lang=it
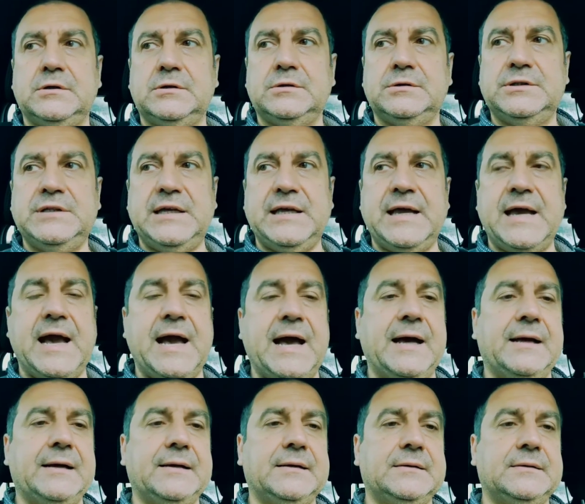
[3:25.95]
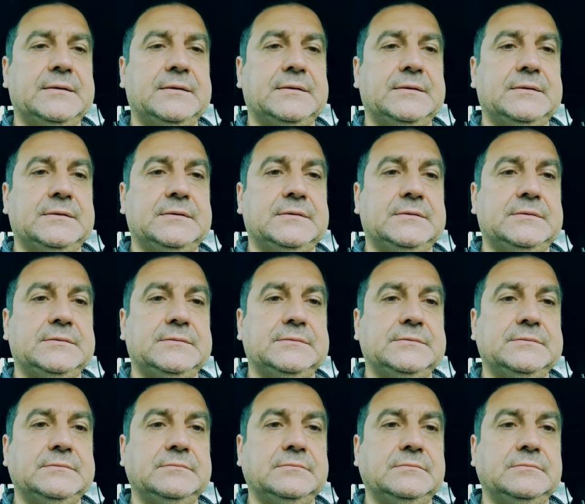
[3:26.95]
dia
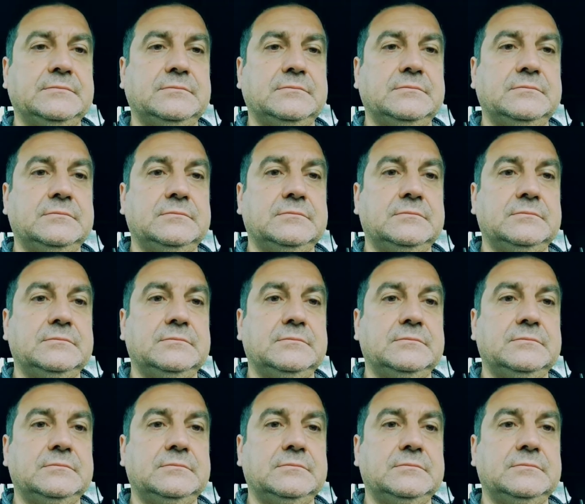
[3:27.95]
ehm,